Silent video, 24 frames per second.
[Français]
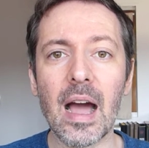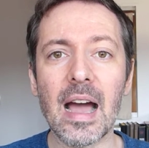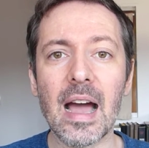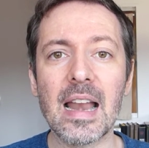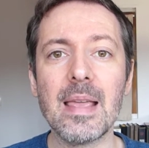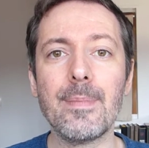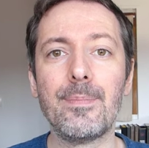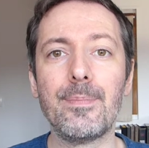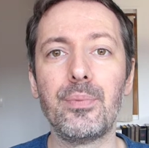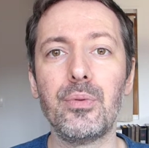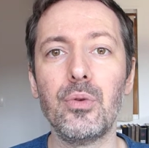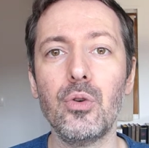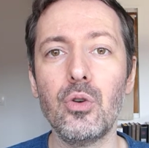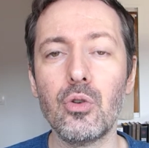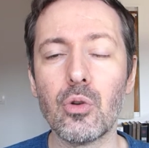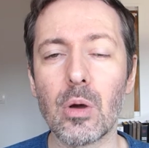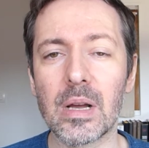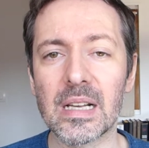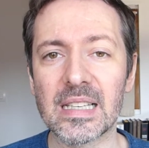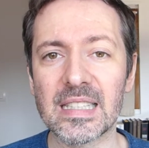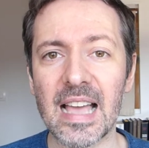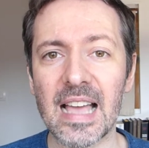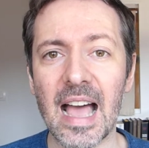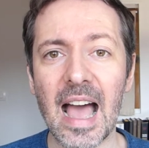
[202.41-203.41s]
aller plus
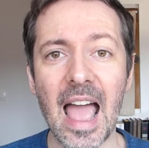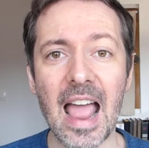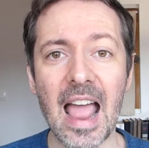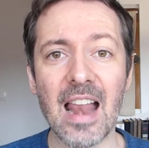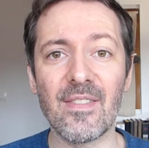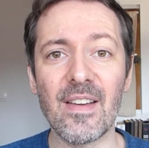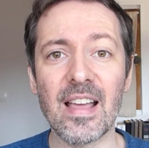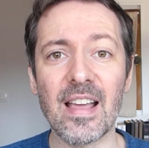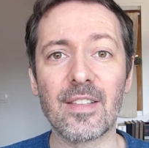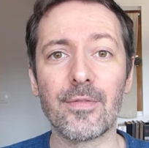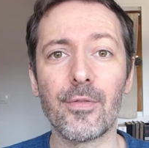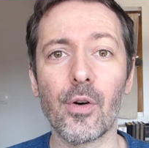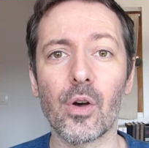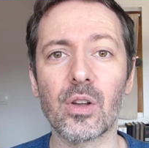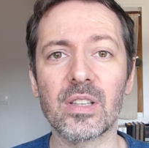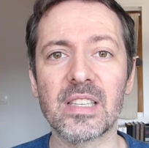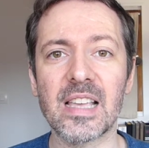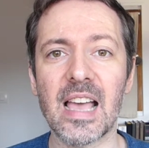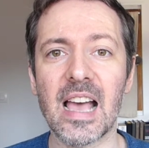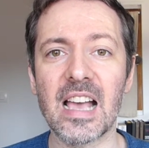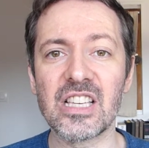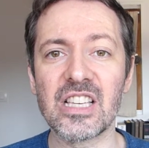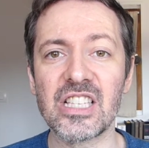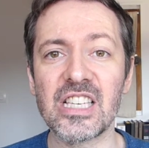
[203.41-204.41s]
loin que ça. Elle va être forcée
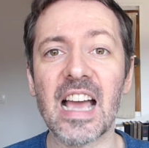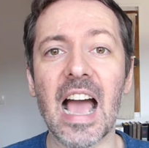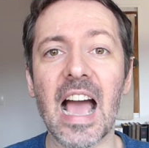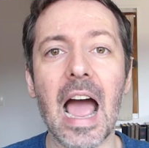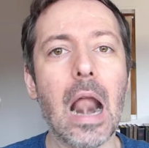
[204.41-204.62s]
à agir.